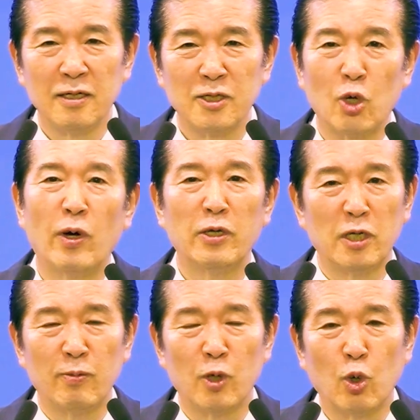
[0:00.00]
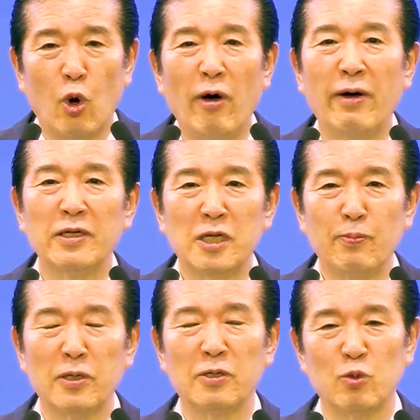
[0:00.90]
저와 여러분을 고와 같이
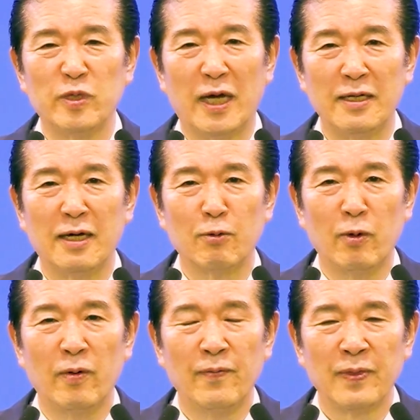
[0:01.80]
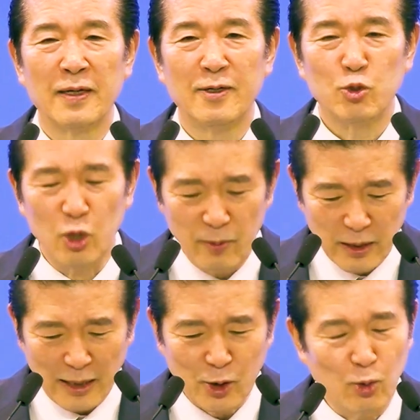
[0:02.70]
버려두지 아니하고 주님이
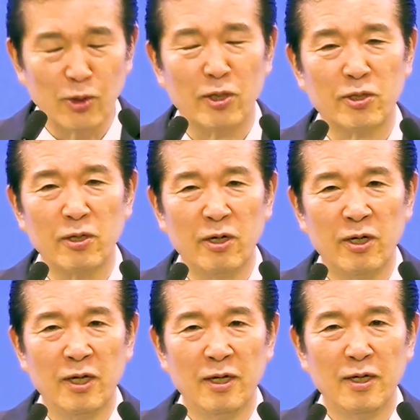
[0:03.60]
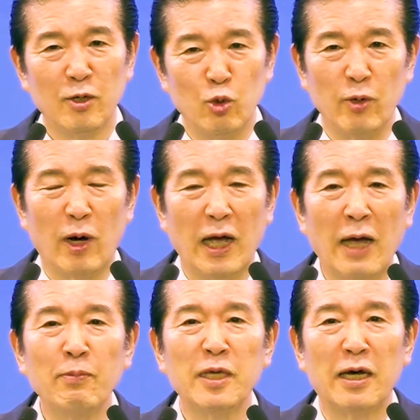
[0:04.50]
다시 오셔서 우리와
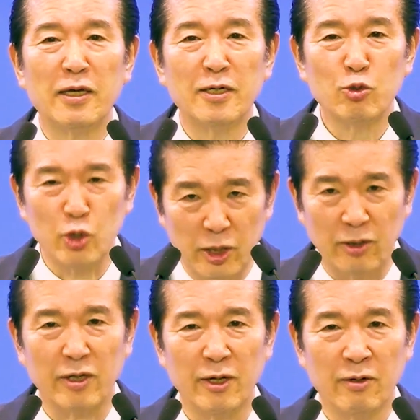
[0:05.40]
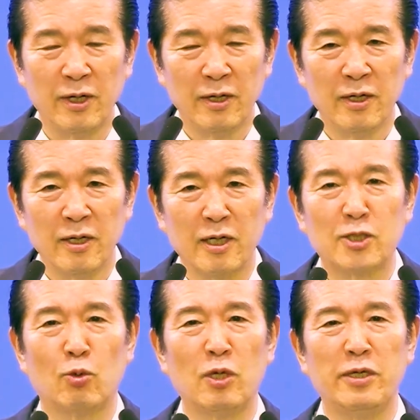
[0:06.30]
함께하여 주시는 거예요.
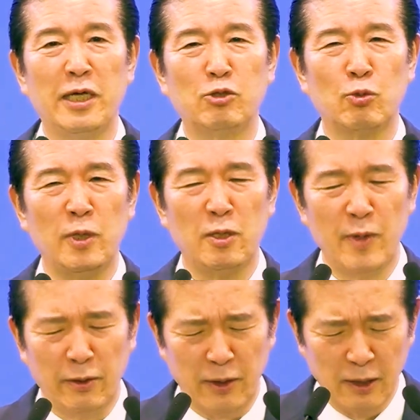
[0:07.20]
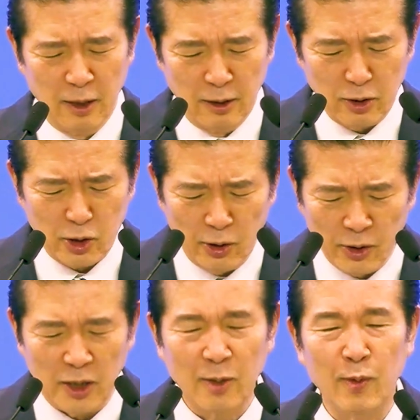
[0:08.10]
그래서 오늘 예수 믿으면
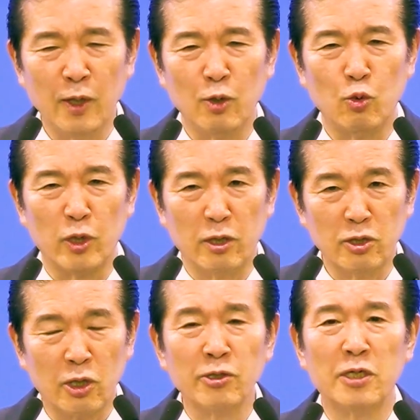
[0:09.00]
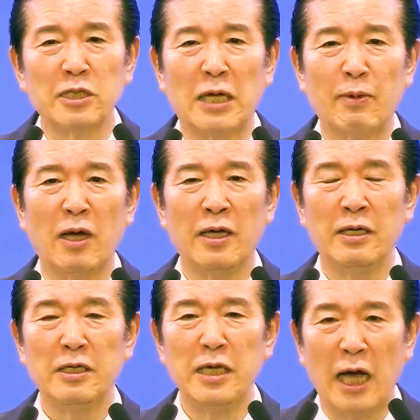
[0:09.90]
성령님이 우리를 성전 삼아
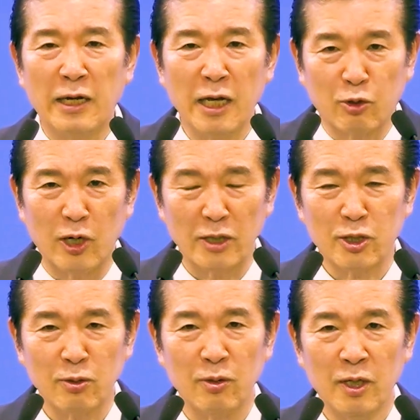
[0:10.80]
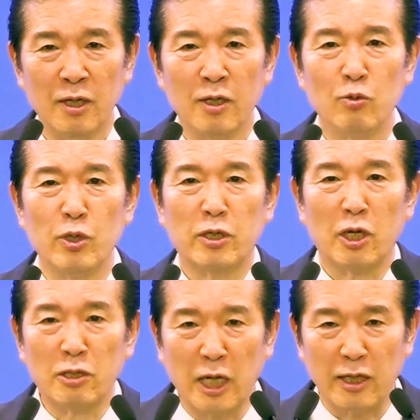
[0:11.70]
이 안에 거하시고 우리
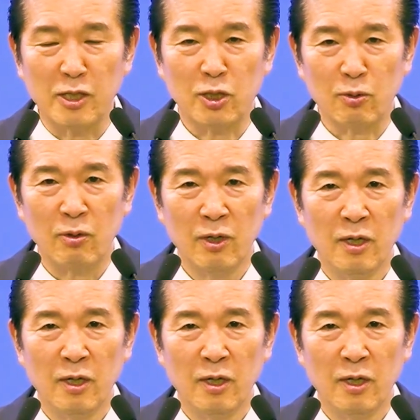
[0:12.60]
곁에 계시고